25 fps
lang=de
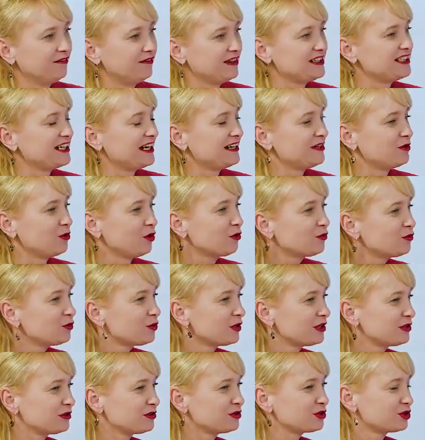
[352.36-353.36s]
Was ich einen
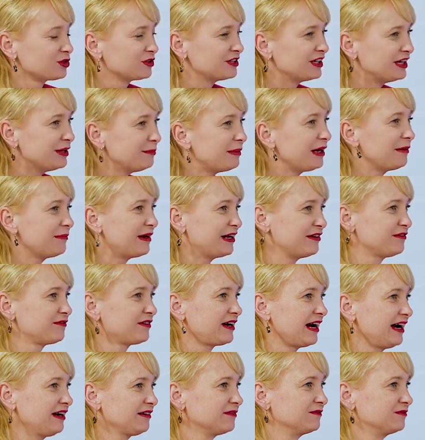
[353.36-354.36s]
Lokführer schon immer mal
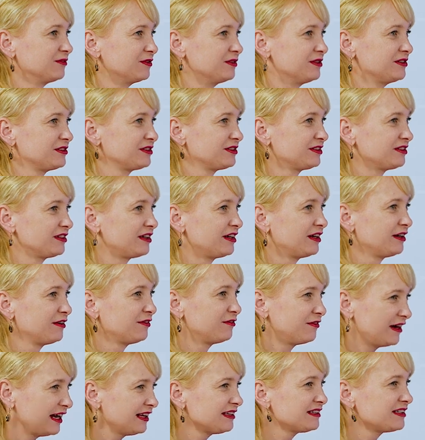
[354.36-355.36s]
fragen wollte,
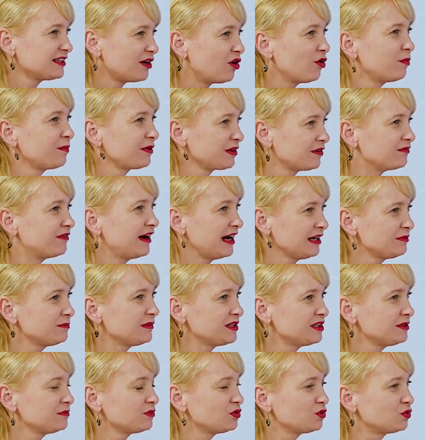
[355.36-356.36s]
Fahren Sie auch privat
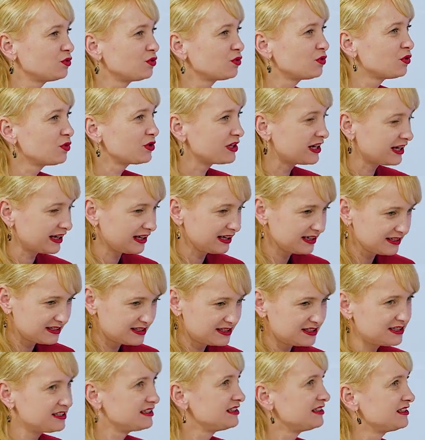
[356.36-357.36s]
mit dem Zug oder regt
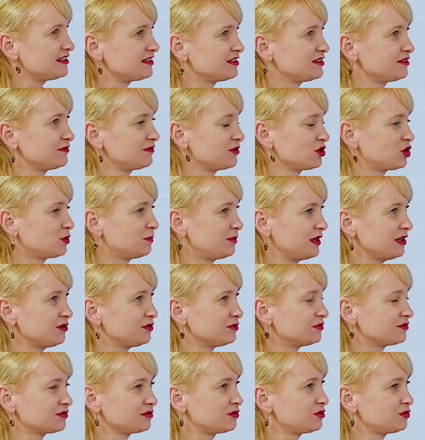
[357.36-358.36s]
Sie diese
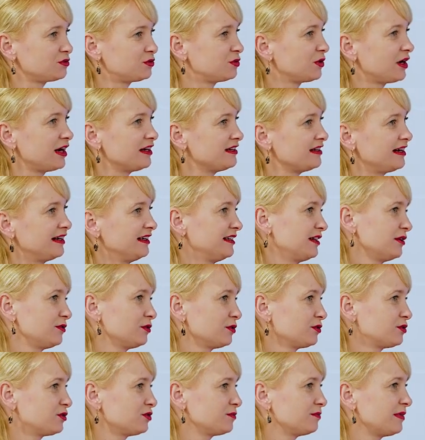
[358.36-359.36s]
Verspätungstyrannei der
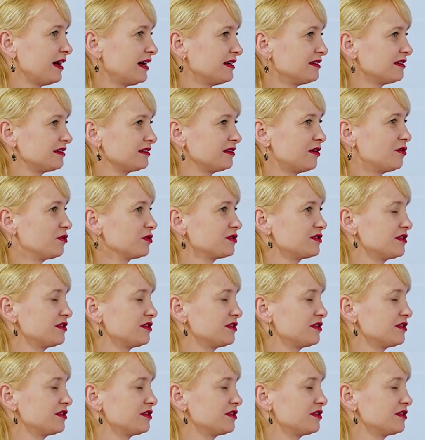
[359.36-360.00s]
Deutschen Bahn dann auch